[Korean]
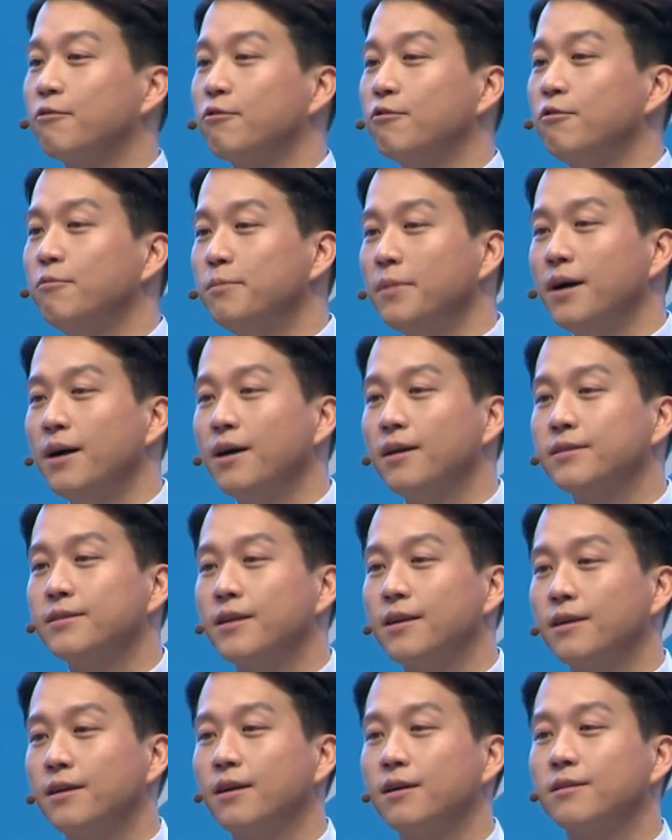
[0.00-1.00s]
꿈만
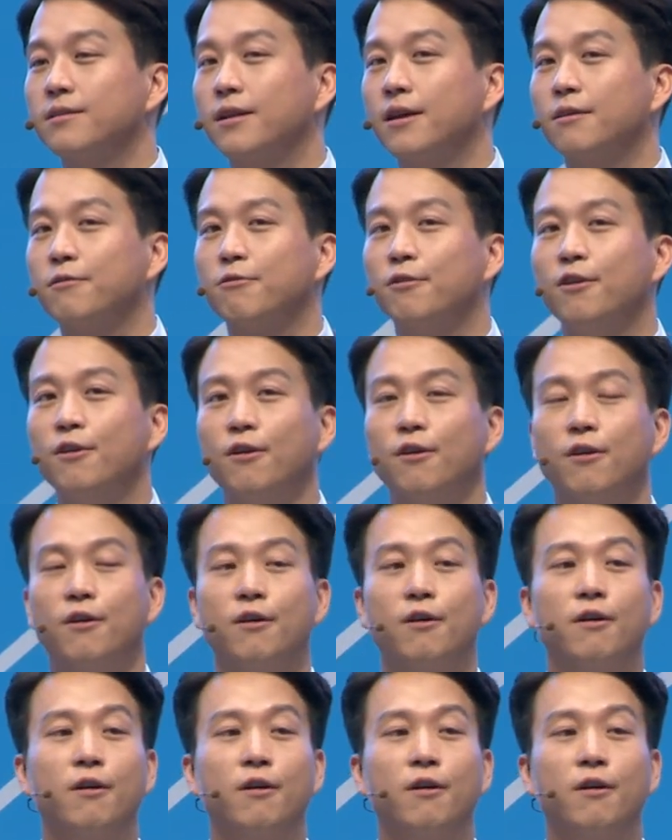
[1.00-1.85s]
생각을 했고요.